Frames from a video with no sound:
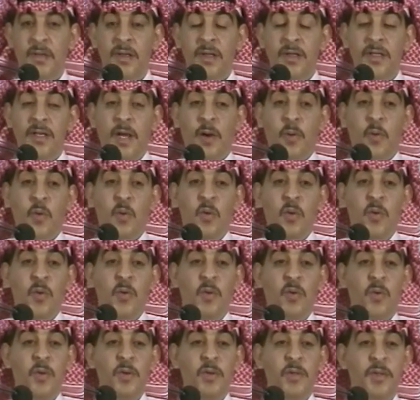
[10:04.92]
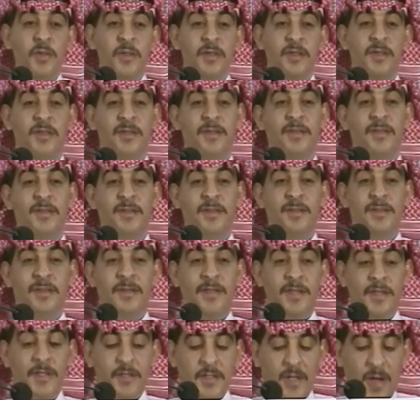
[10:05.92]
يقولون
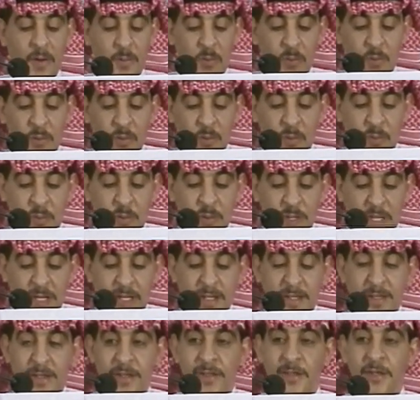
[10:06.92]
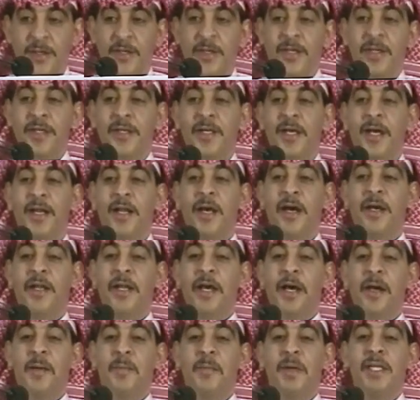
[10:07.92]
يقولون إن
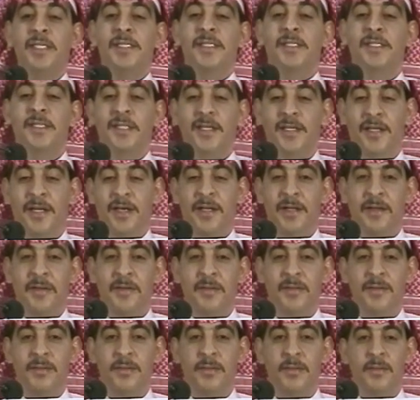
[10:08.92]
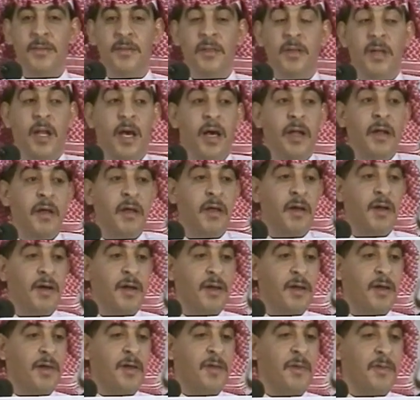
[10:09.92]
لنا منزلا لا
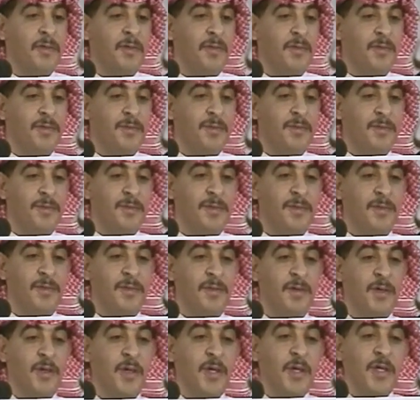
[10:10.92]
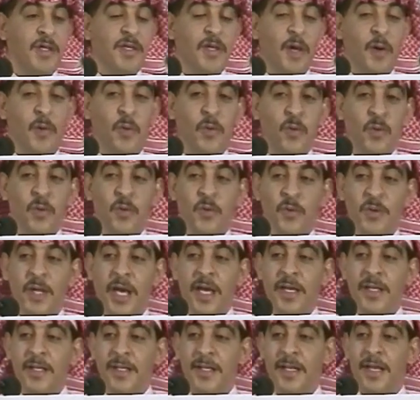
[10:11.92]
نراه يقولون
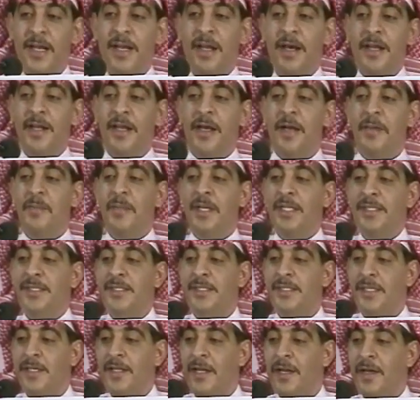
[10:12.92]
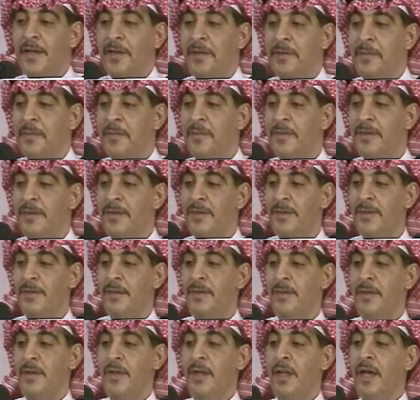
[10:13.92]
إن لنا منزلا
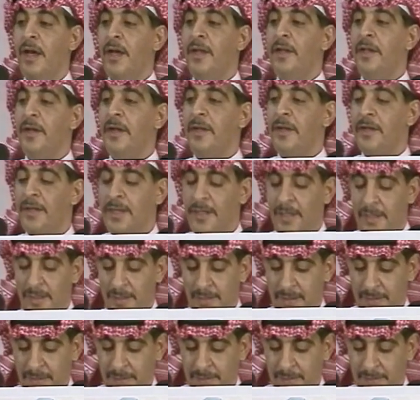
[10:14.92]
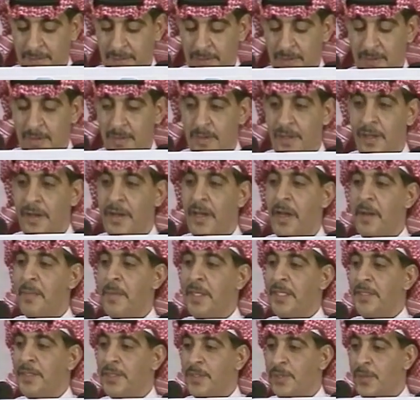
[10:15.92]
لا نراه لنا
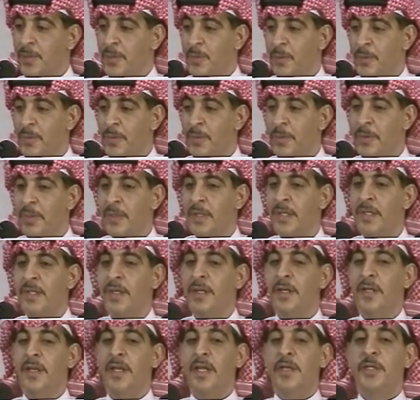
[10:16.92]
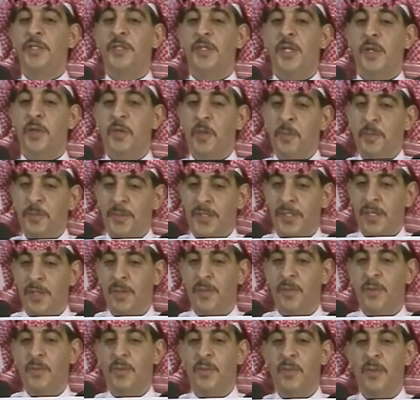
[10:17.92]
منزل ليس
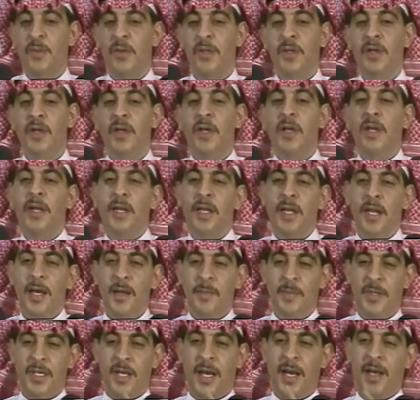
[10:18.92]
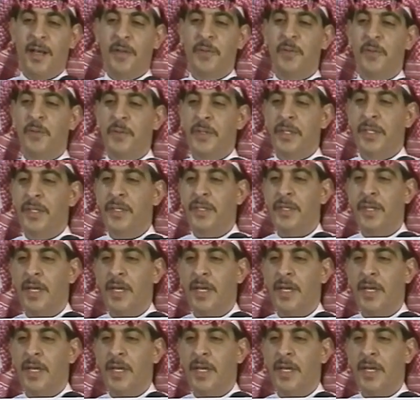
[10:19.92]
يبصر إلا بأعين